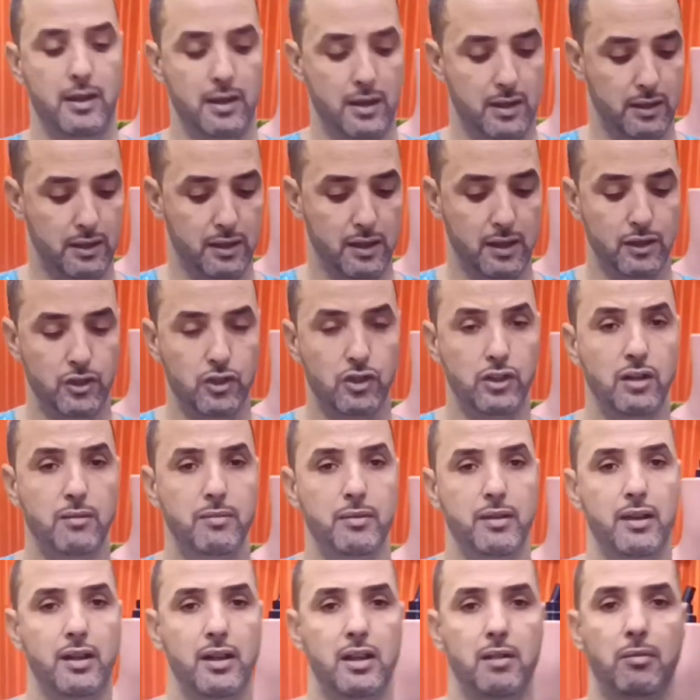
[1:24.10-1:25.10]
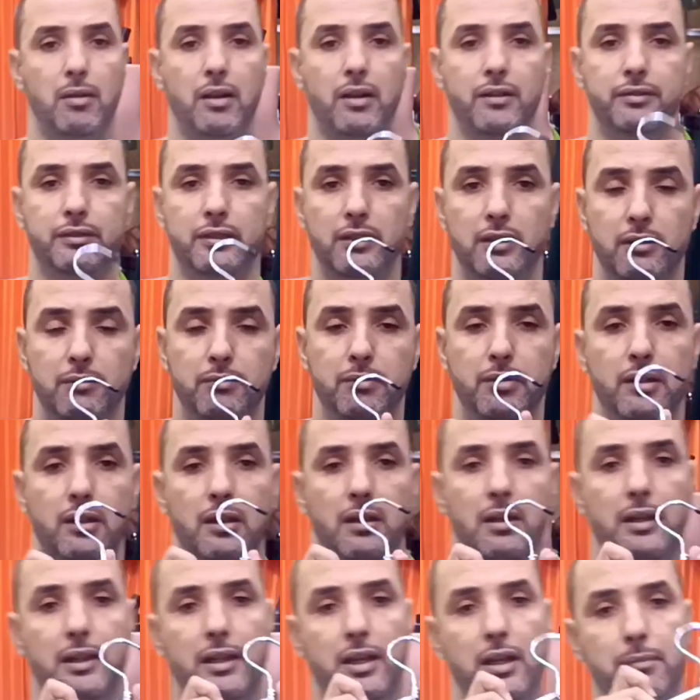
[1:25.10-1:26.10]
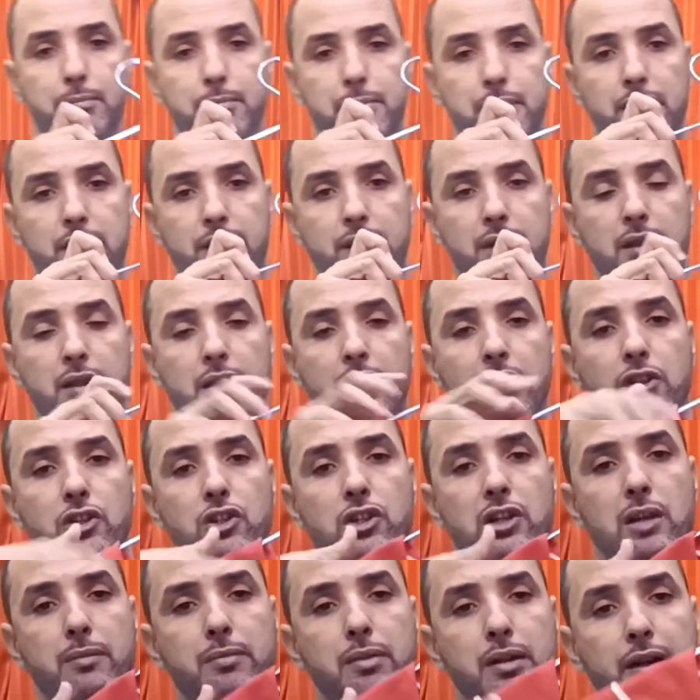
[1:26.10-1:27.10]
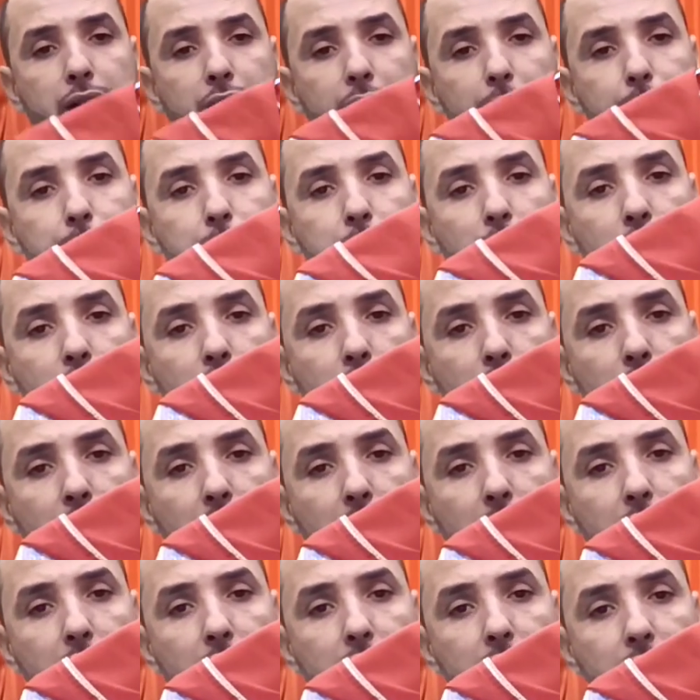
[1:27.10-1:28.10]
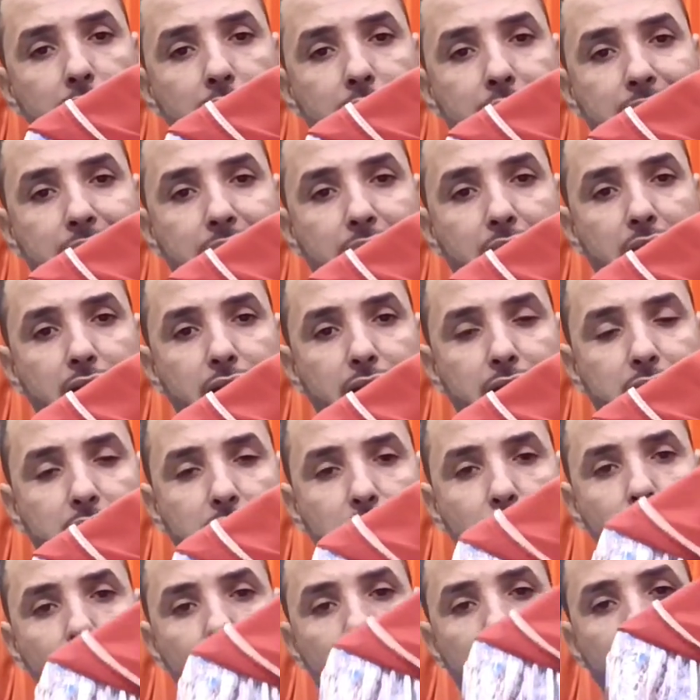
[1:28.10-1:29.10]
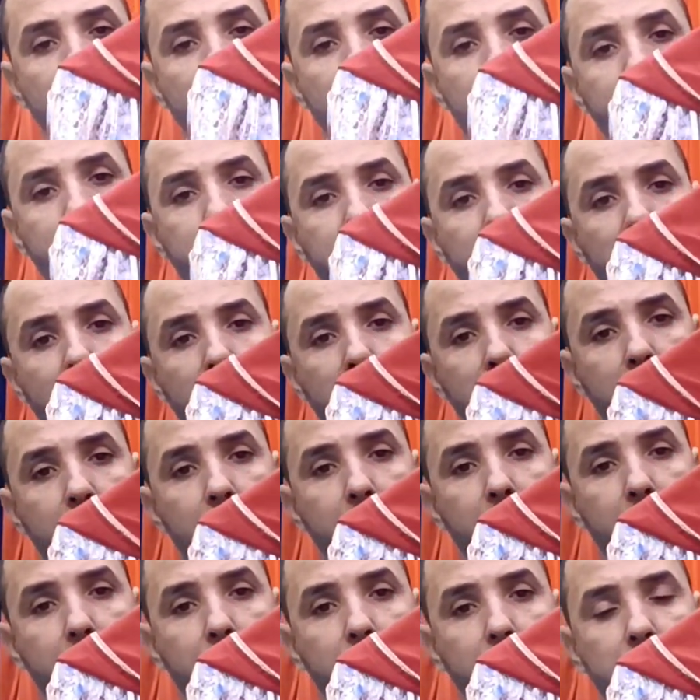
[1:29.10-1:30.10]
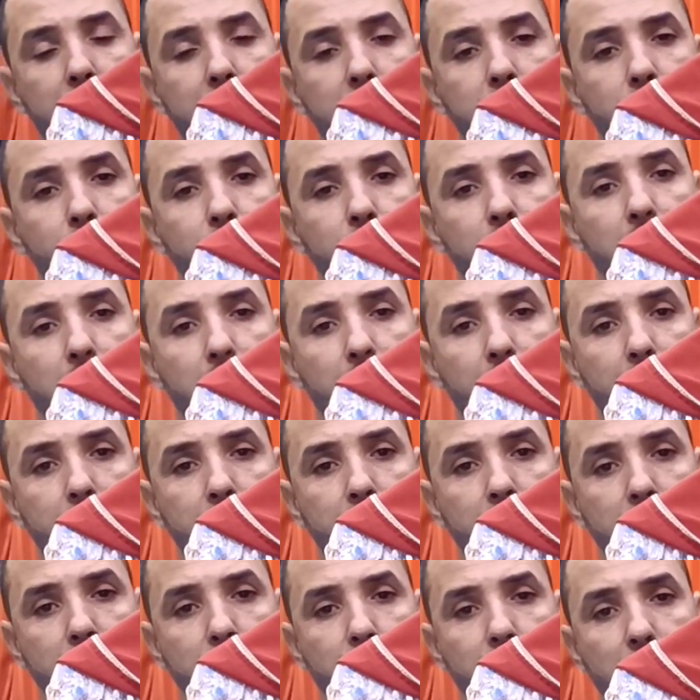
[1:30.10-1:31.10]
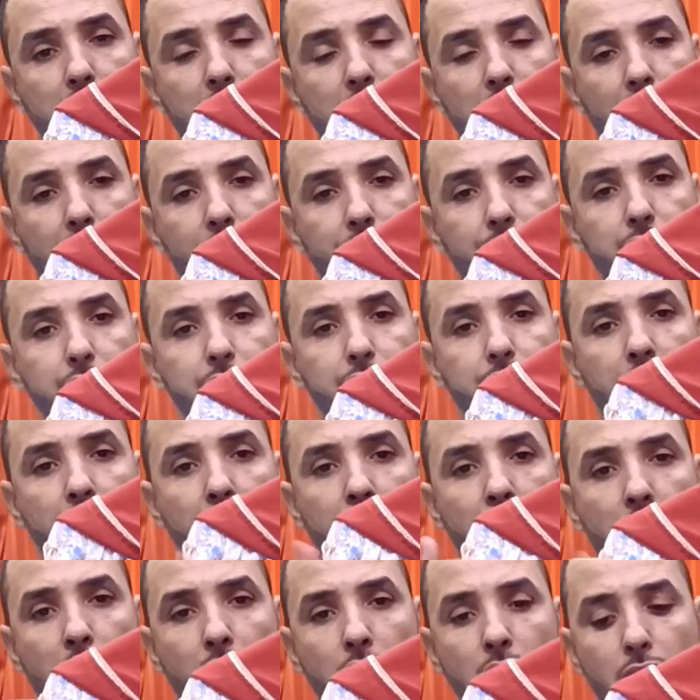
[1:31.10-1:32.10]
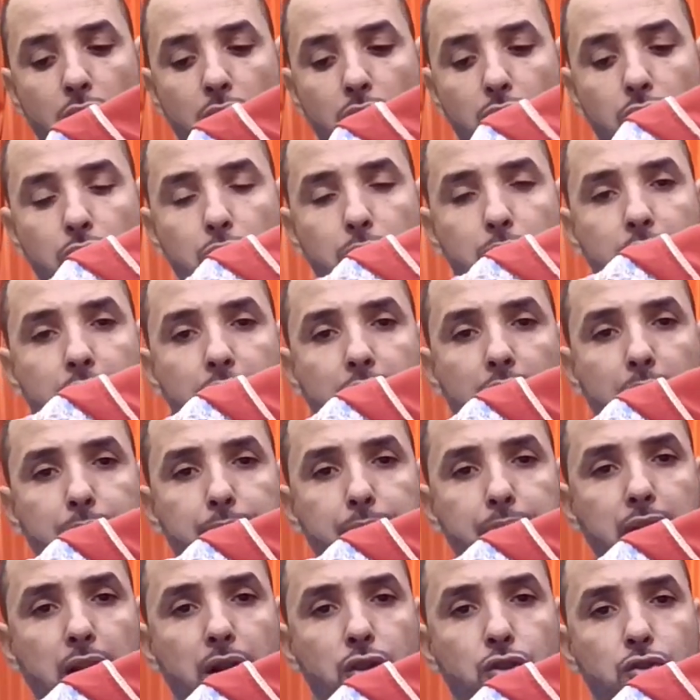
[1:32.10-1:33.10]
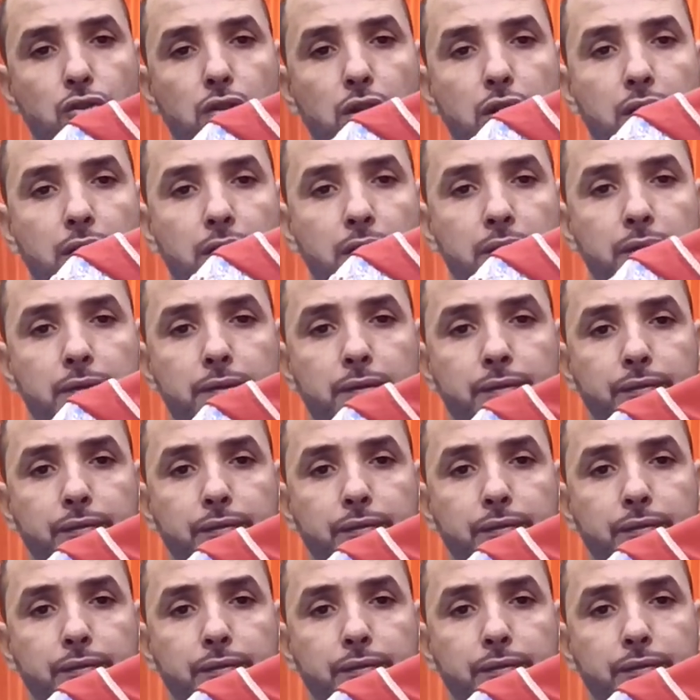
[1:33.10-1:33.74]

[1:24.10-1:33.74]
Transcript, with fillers: عندنا هاد الجليبه هادي بالكاب جلابه كريب مخدومه بهاد الصناعه نص عقيق موديل شكيل خفيف وبالكاب ديال جوهره